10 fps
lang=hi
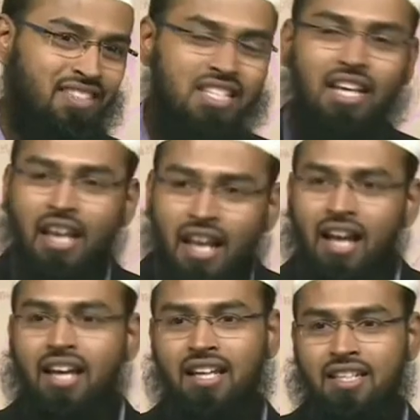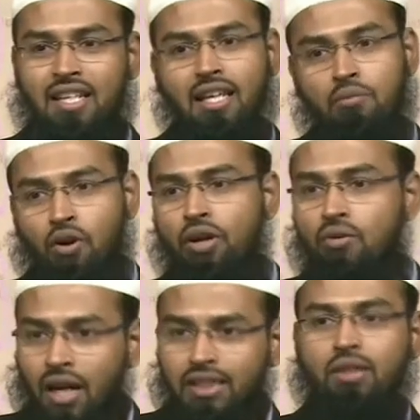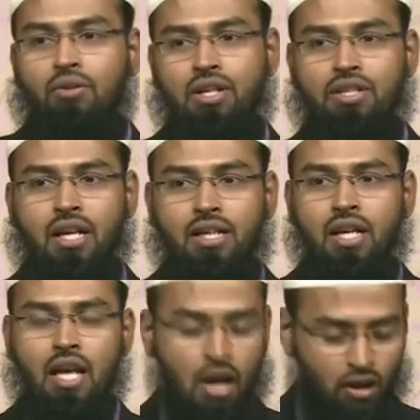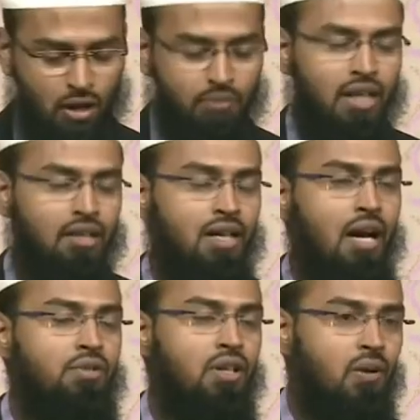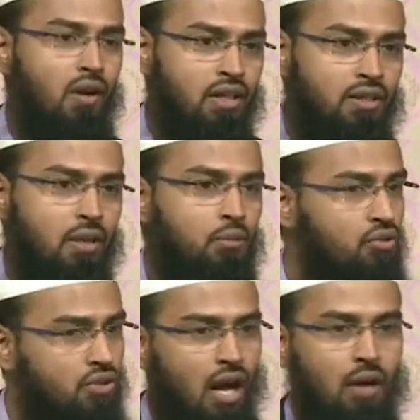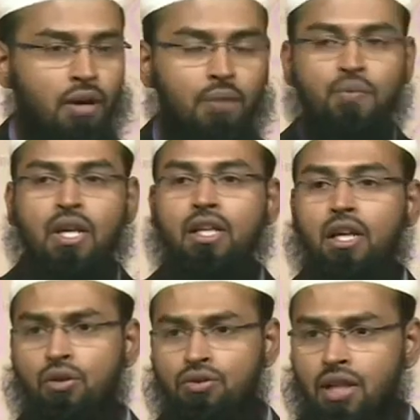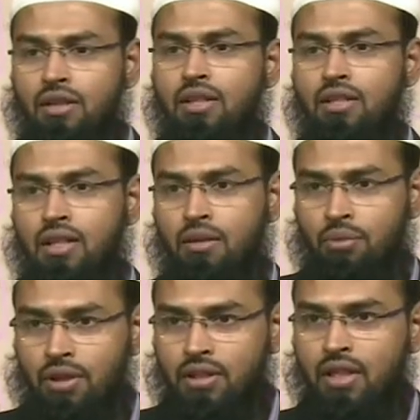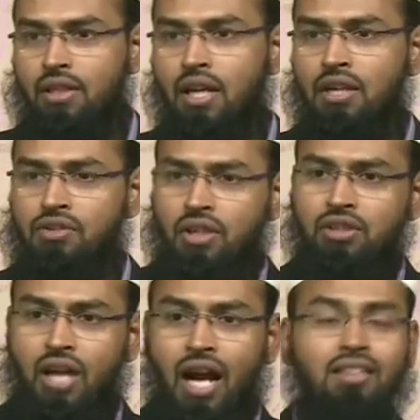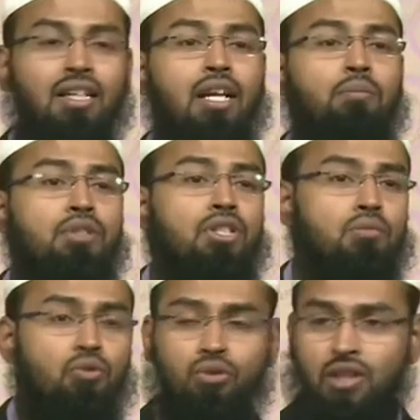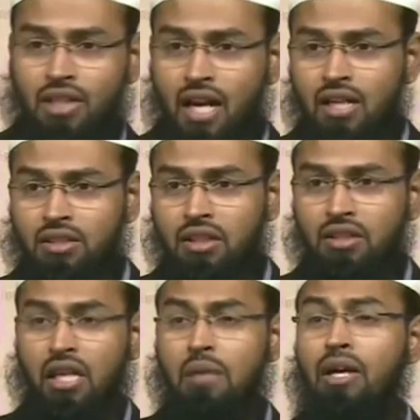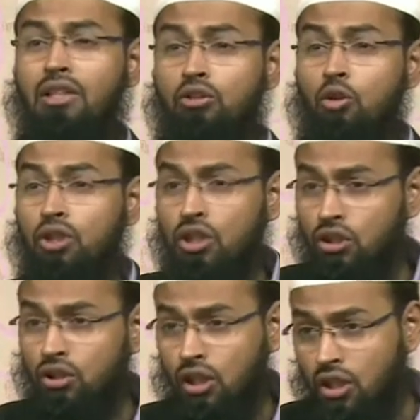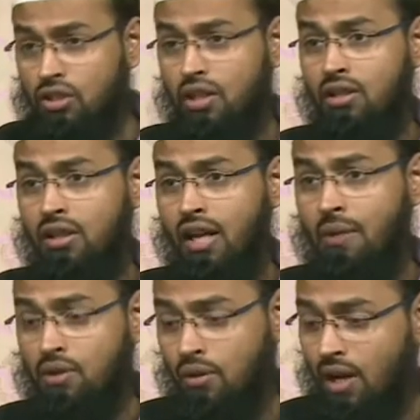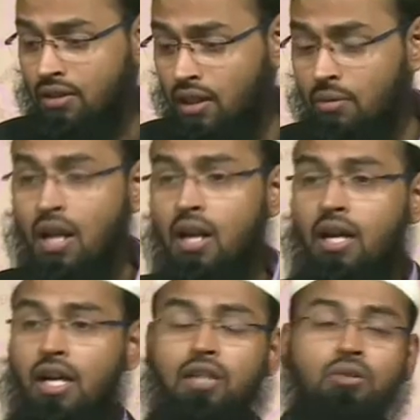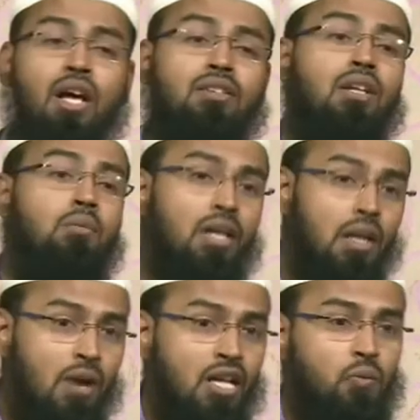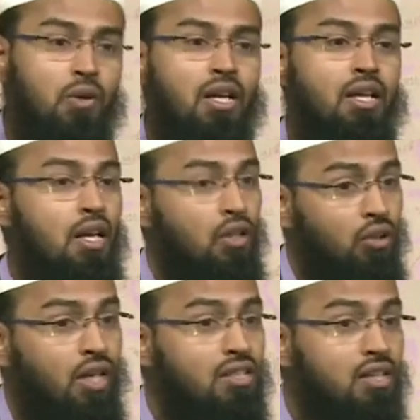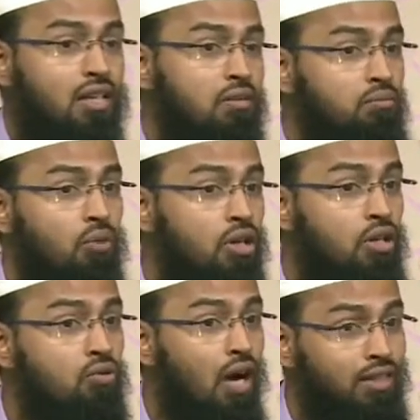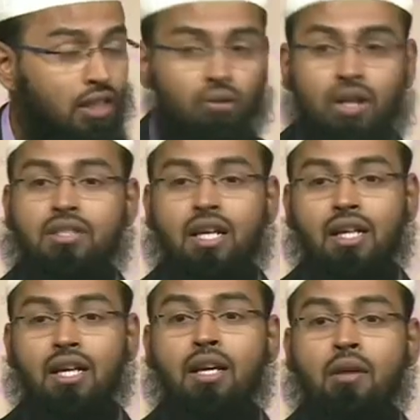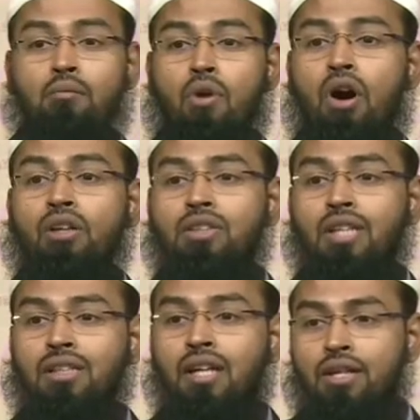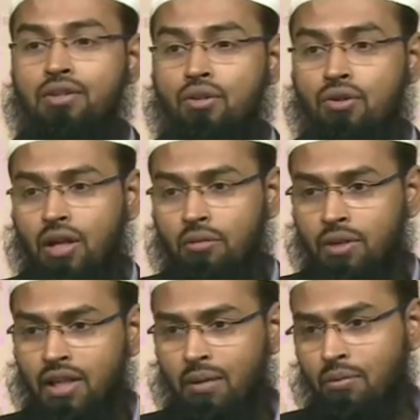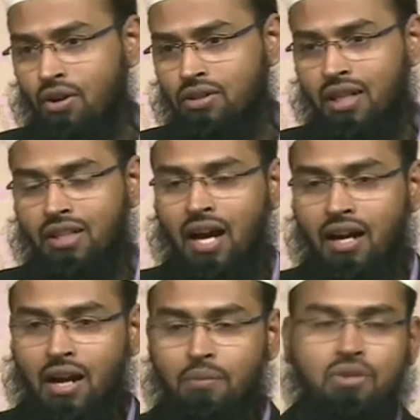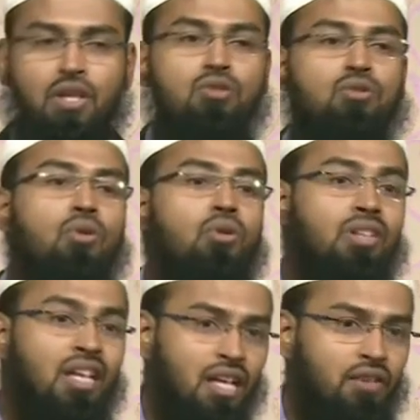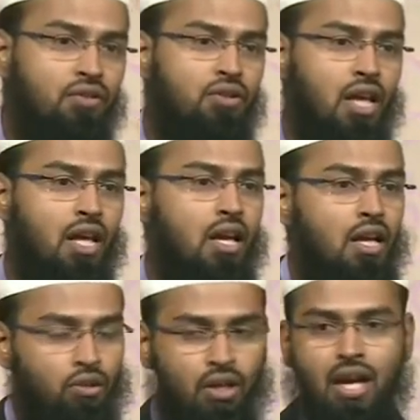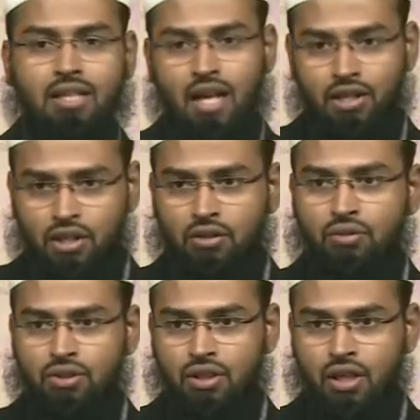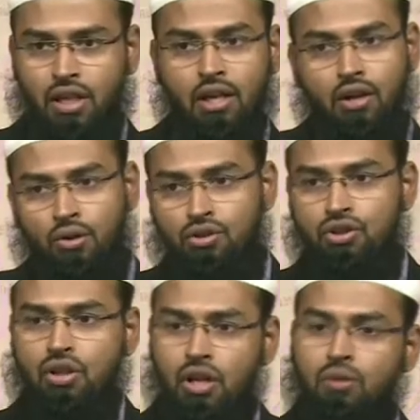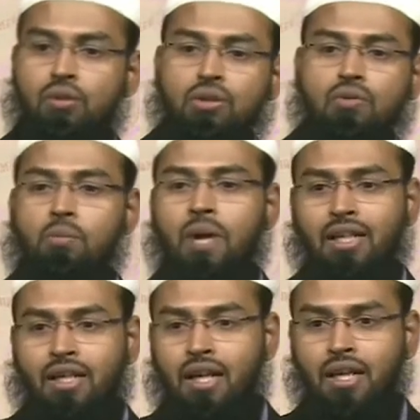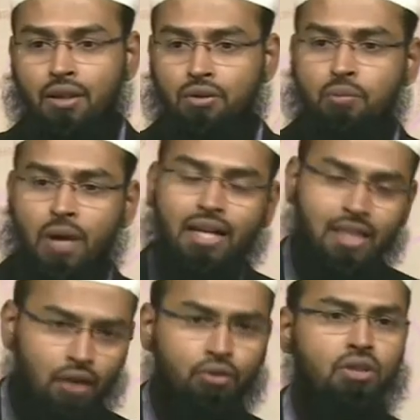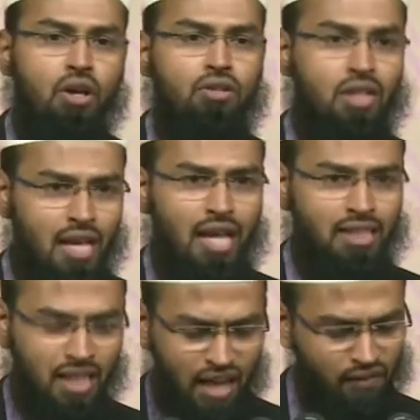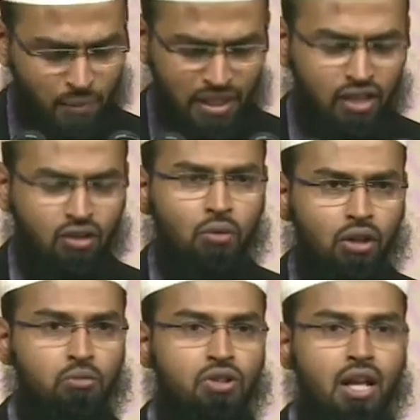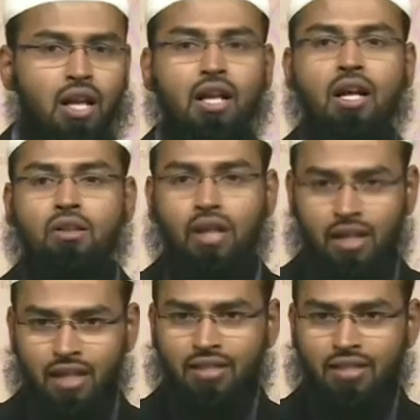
चलना है इसलिए कि बॉडी को आदत होना चाहिए और हम देखते हैं आप सल्लल्लाहु अलैहि वसल्लम और सहाबा ये लोग चलते थे फिरते थे जंग जहाद के लिए अपने जिस्मों को तैयार रखते थे इबादतों की कितनी कसरत थी कि आप सल्लल्लाहु अलैहि वसल्लम खड़े तो रात रात भर नमाज पढ़ रहे तो कसरत बॉडी को आदत होना चाहिए बहुत ज़्यादा इसको नरमी या बहुत ज़्यादा आराम से इसको तकलीफ़ होती है तो लिहाजा हर शख्स कोशिश करे कुछ ना कुछ वो प्रैक्टिकली उठ बैठ या कुछ ना हो सके आज के लाइफ में मैं देखता हूँ बहुत मुश्किल है तो एटलीस्ट